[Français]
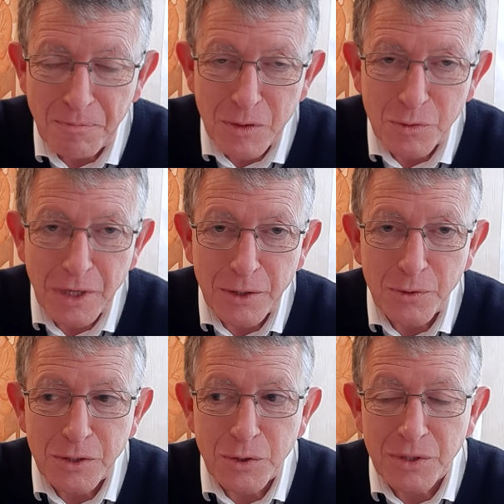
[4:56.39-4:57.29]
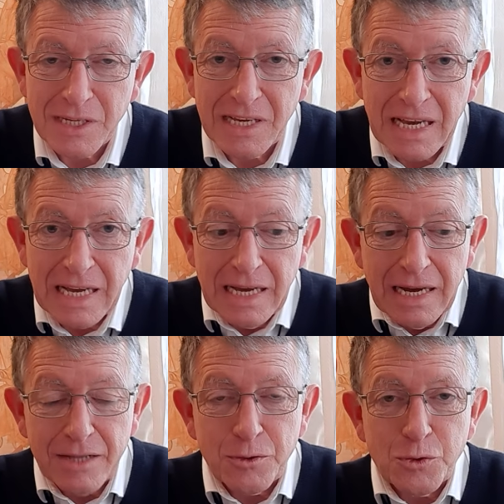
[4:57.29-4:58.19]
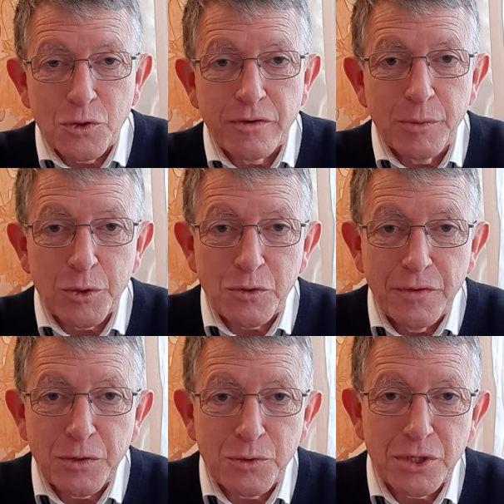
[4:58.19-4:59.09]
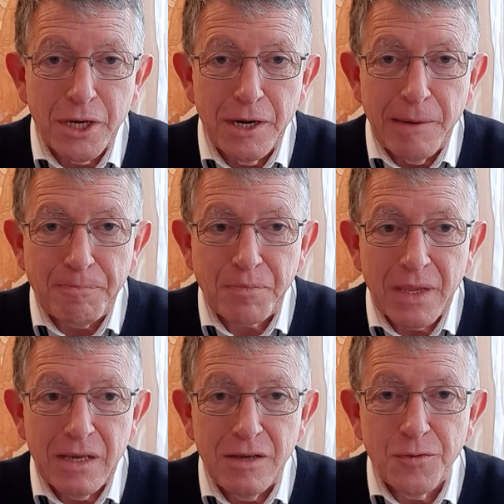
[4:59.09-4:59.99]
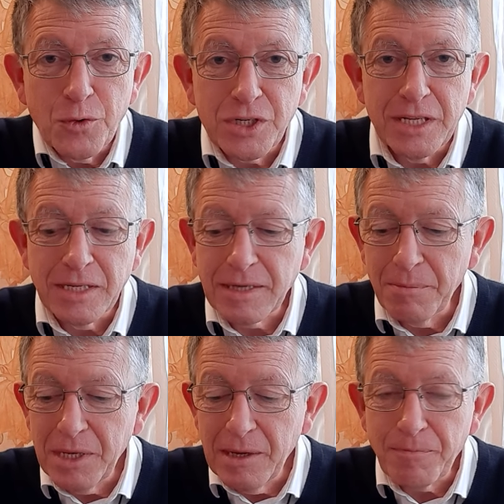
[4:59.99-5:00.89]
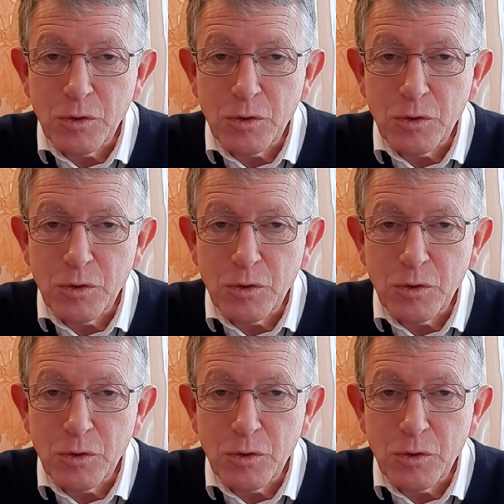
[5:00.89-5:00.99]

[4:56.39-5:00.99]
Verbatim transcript: Tout d'un coup, il se dit Attention, je vais me retrouver tout seul, il faut que j'ai des amis.